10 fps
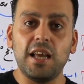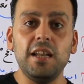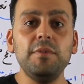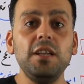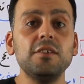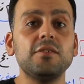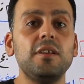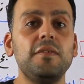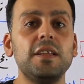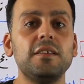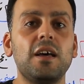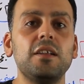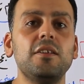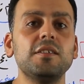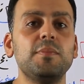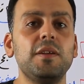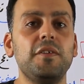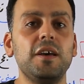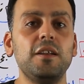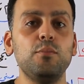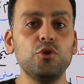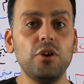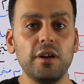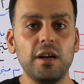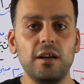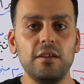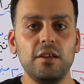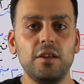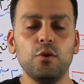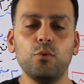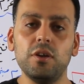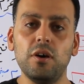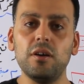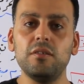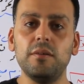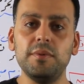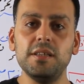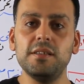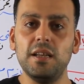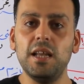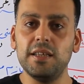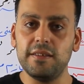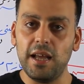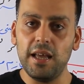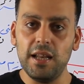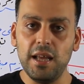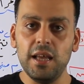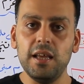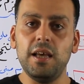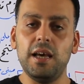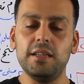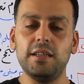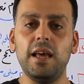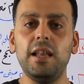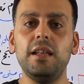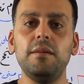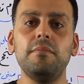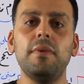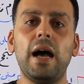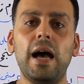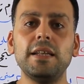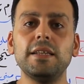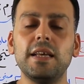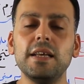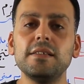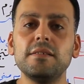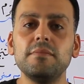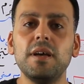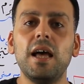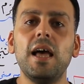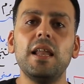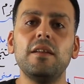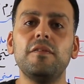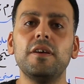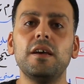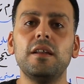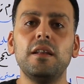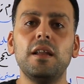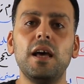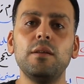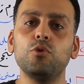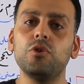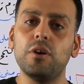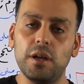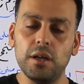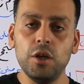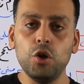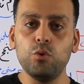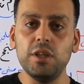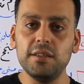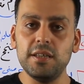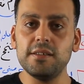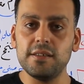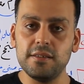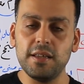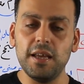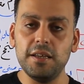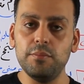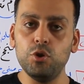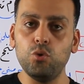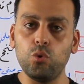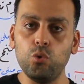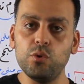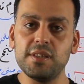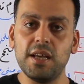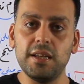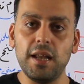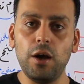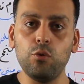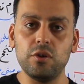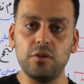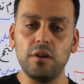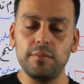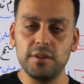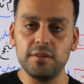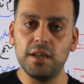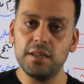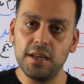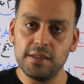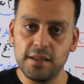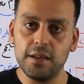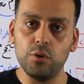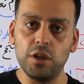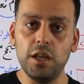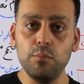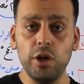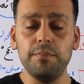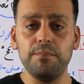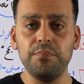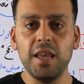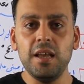تكلمنا الحصة اللي فاتت عن نصب الفعل المضارع والنهاردة بإذن الله تعالى هنتكلم عن جزم الفعل المضارع وده الدرس الثاني من دروس النحو لطلبة تانية ثانوي المهم